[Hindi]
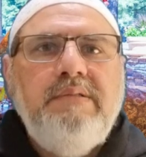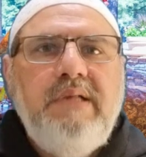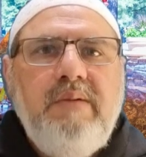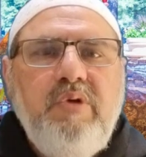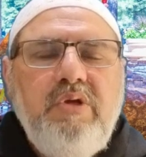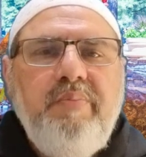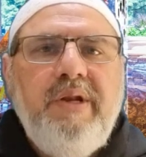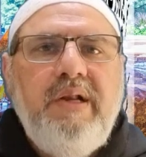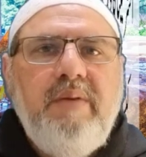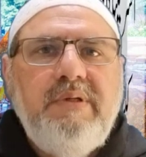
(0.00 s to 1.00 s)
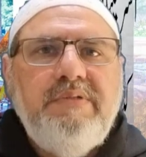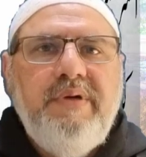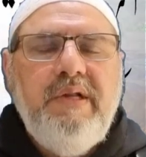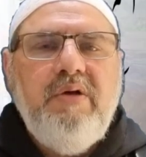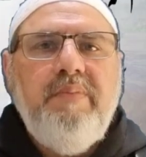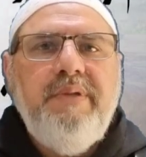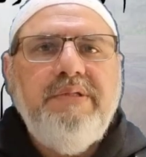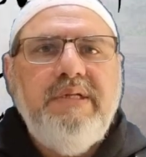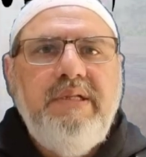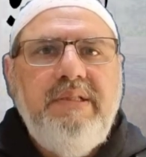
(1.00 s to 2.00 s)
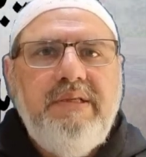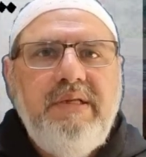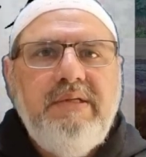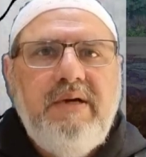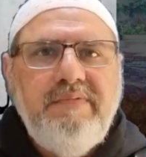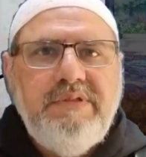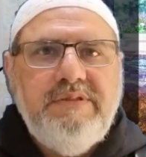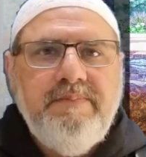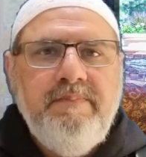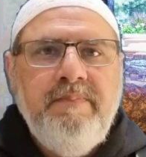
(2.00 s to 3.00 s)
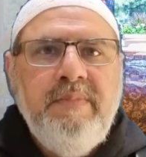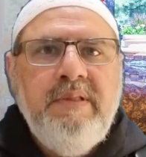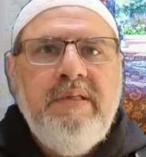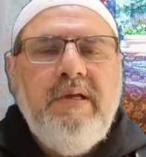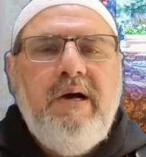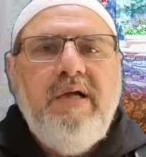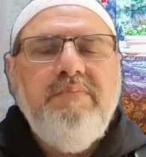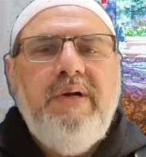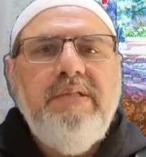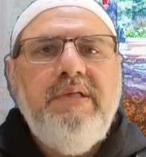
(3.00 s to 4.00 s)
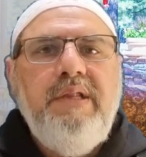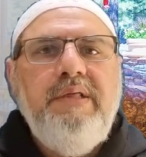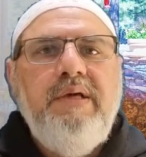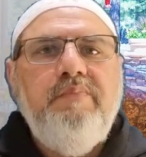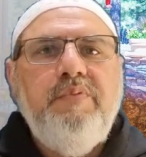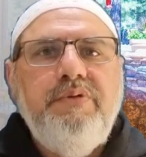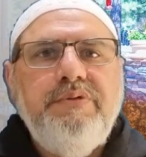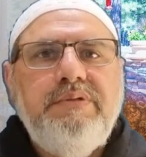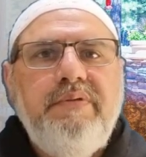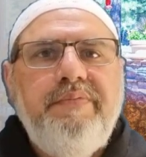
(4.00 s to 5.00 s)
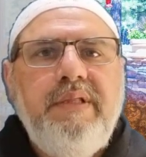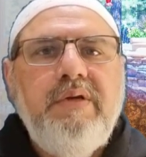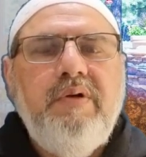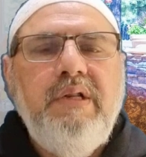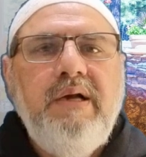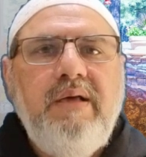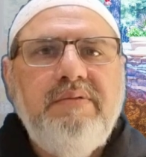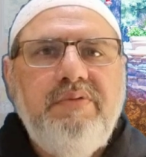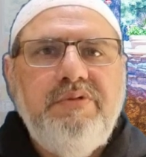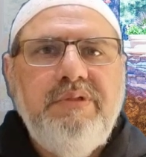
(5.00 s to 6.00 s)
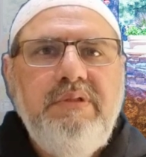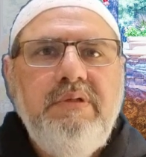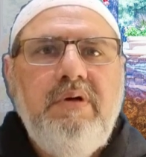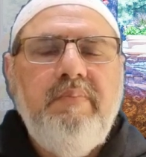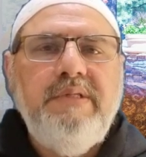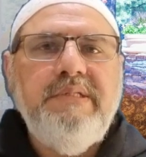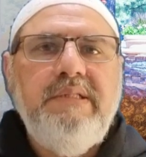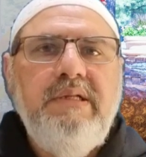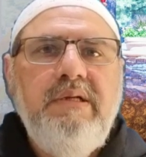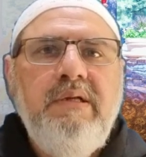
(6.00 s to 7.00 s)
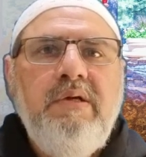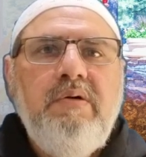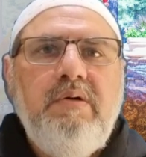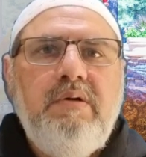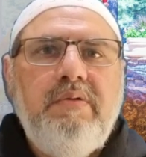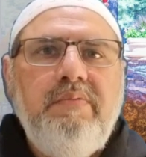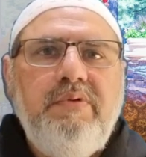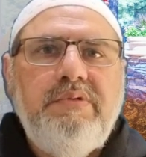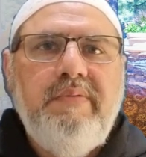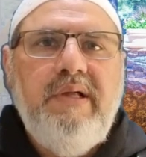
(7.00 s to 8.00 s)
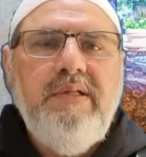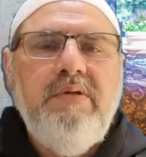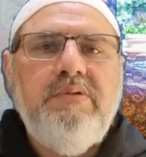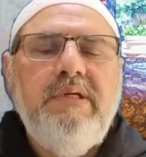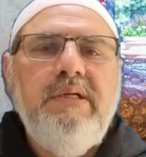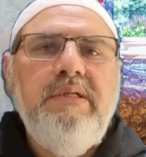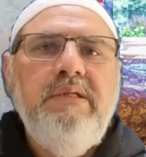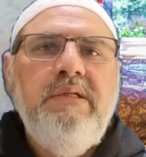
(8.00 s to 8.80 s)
अस्सलाम वालेकुम मेरा नाम अजवर है और आप मेरा चैनल देख रहे हैं काविश आज बात करेंगे हम मोस्ट फ्रीक्वेंटली आस्क क्वेश्चन ऑन माय चैनल और वो सवाल ये होता है